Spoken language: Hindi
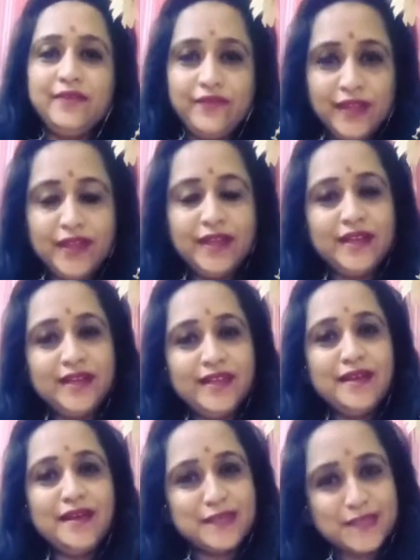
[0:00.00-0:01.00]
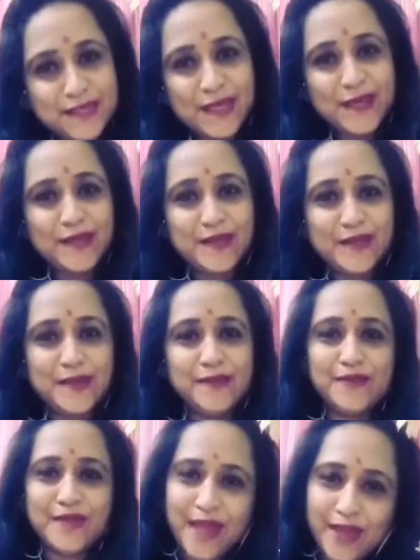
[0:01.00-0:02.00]
डेफिनेटली हंसते रहिए
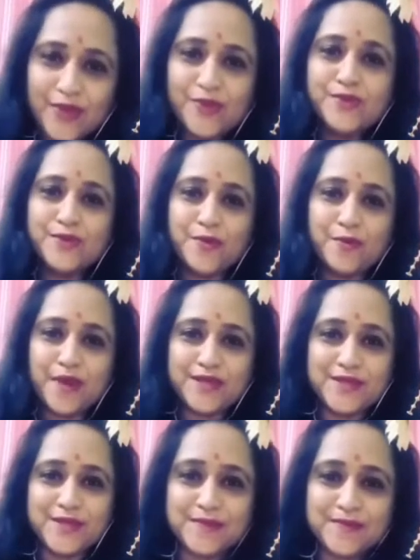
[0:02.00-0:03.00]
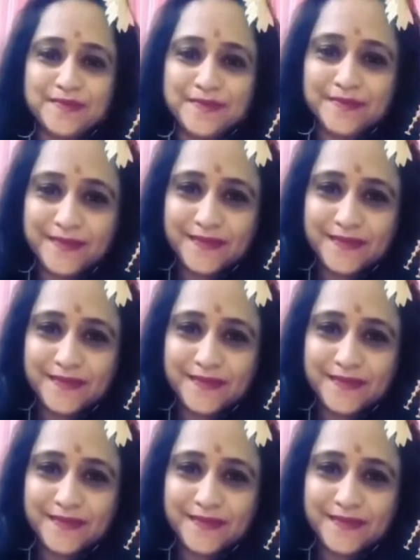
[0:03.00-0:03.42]
थैंक यू सो मच